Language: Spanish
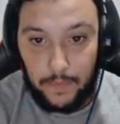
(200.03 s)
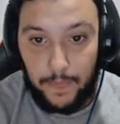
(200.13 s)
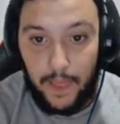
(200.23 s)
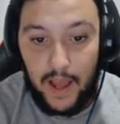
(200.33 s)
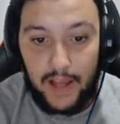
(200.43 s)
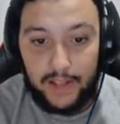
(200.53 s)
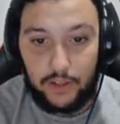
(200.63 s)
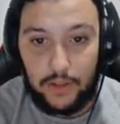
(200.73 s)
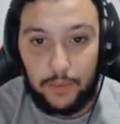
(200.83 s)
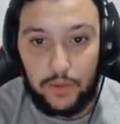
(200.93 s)
Aquí lo
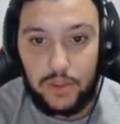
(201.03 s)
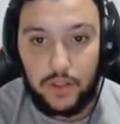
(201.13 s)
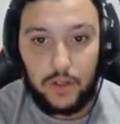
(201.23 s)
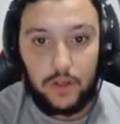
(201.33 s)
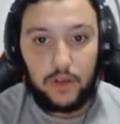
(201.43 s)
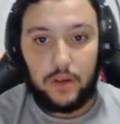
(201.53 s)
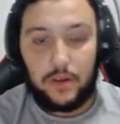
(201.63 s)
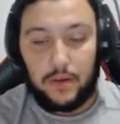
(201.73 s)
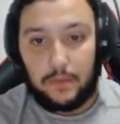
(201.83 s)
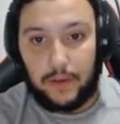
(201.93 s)
tenemos.
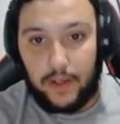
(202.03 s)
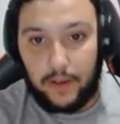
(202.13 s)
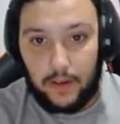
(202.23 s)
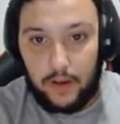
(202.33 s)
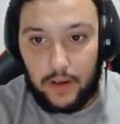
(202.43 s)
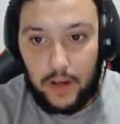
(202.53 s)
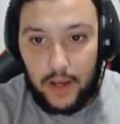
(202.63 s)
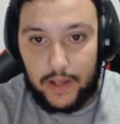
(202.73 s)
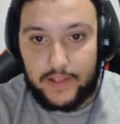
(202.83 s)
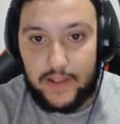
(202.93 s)
¿Vale?
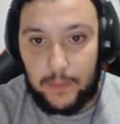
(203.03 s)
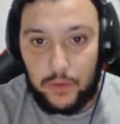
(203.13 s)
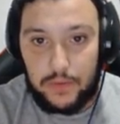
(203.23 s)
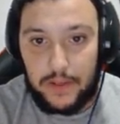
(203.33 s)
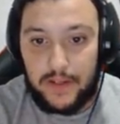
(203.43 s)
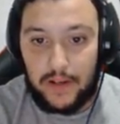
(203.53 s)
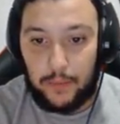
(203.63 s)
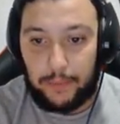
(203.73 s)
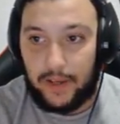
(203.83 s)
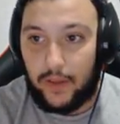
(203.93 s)
Ahí estamos. Bien, ya lo
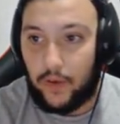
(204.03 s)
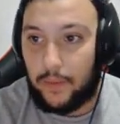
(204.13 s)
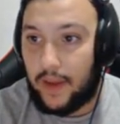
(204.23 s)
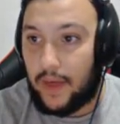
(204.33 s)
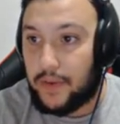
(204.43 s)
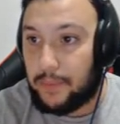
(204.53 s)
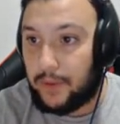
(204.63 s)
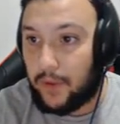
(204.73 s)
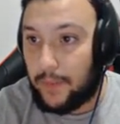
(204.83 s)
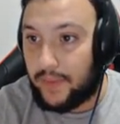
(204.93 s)
hemos picado. Vale, hacer
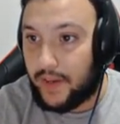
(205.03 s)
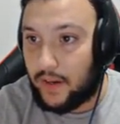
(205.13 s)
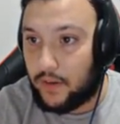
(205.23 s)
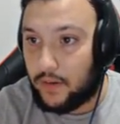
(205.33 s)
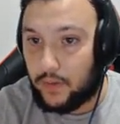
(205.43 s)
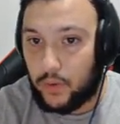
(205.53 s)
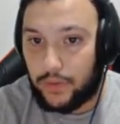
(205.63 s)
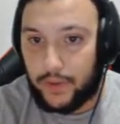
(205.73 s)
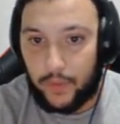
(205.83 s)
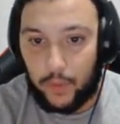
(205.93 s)
pico de madera.
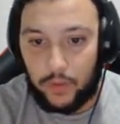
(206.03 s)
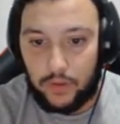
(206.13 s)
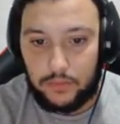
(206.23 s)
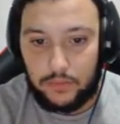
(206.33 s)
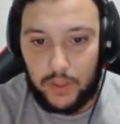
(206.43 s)
0 de 1. Ya lo